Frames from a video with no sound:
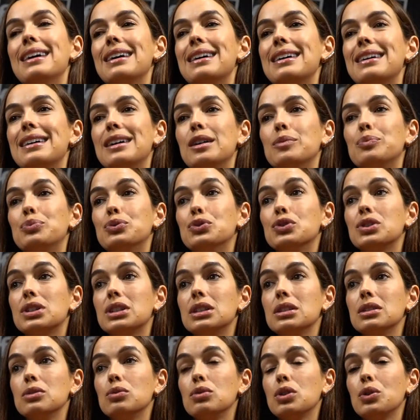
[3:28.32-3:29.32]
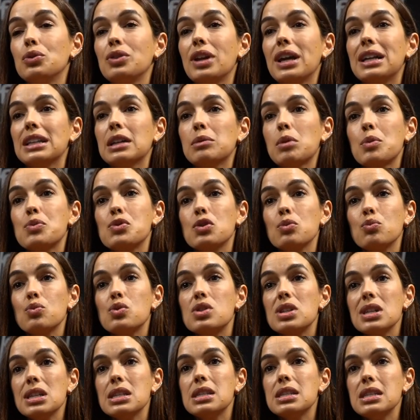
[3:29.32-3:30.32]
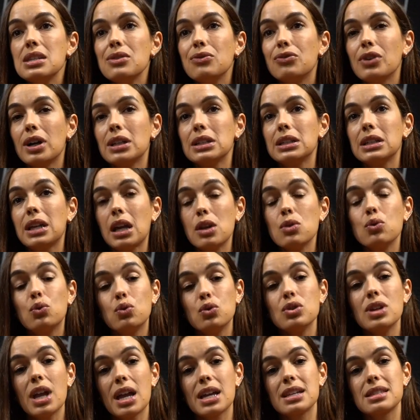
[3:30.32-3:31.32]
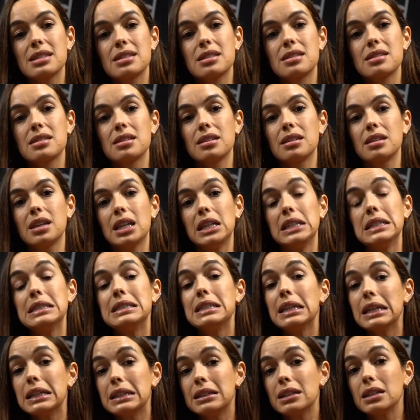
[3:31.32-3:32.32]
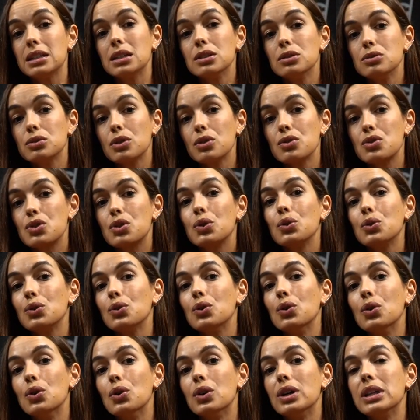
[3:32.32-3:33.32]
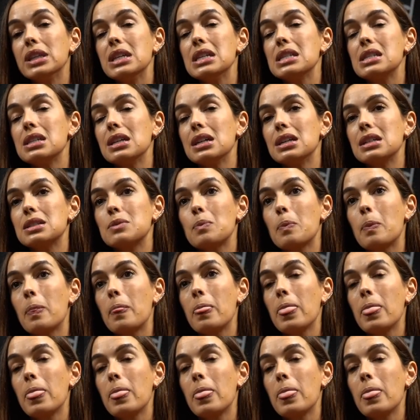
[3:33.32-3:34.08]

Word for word: eh, porque o Lionel é uma pessoa muito sensível e quem o conhece entende aquilo que eu estou a dizer.